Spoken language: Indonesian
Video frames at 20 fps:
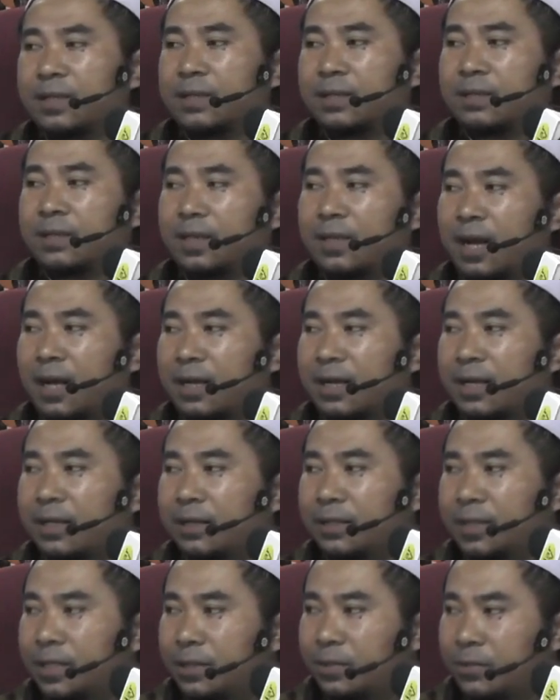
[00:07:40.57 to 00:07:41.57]
yang tidak
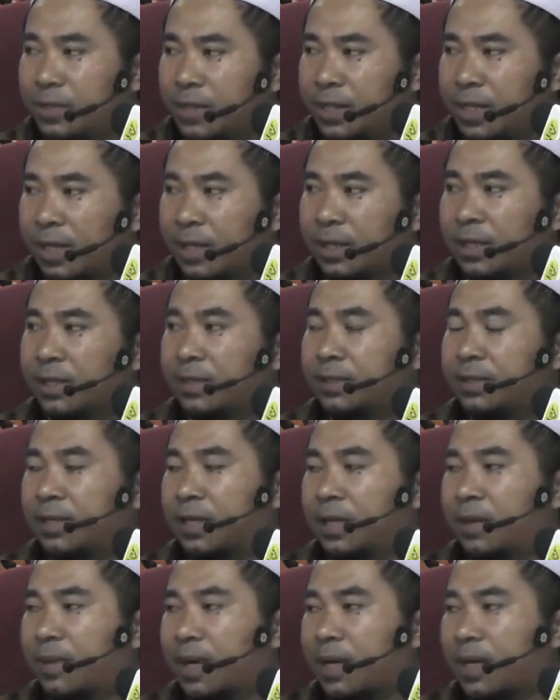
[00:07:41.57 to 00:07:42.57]
lain di dunia
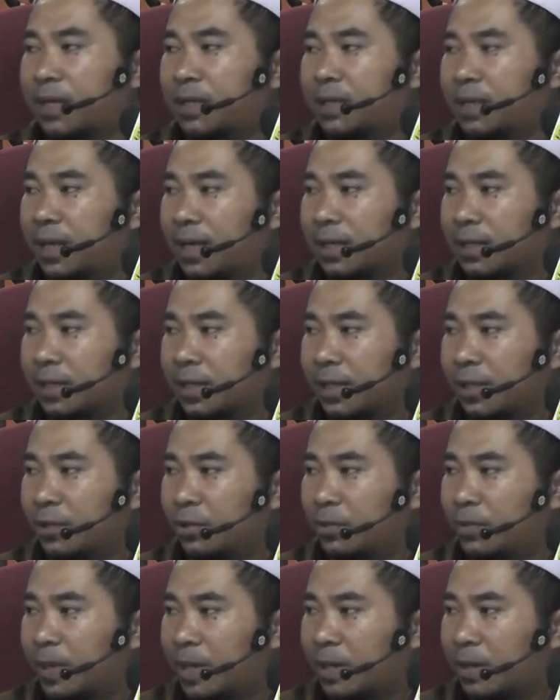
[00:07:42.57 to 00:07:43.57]
dinamakan dengan
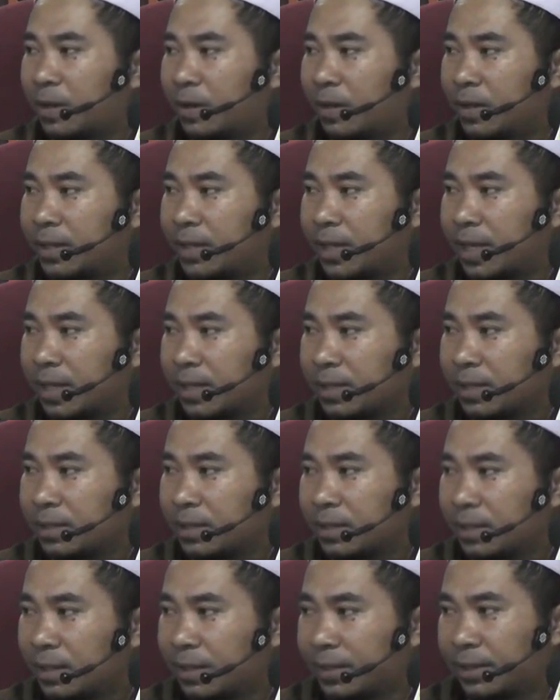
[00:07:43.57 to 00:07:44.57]
kehidupan
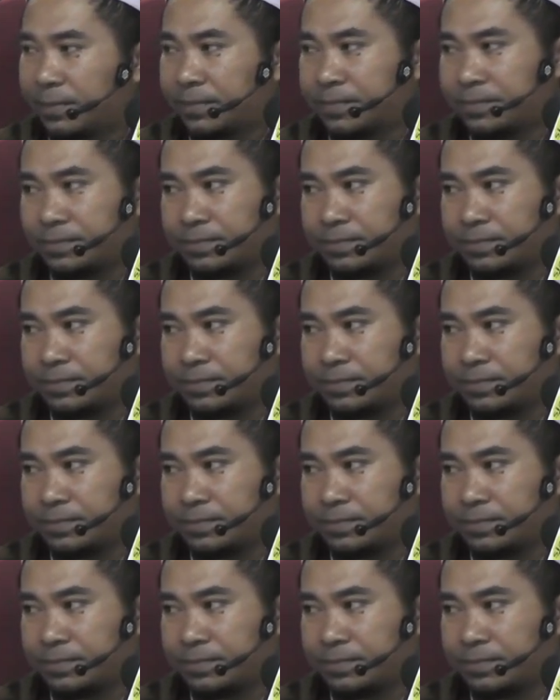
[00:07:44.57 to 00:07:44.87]
khayali.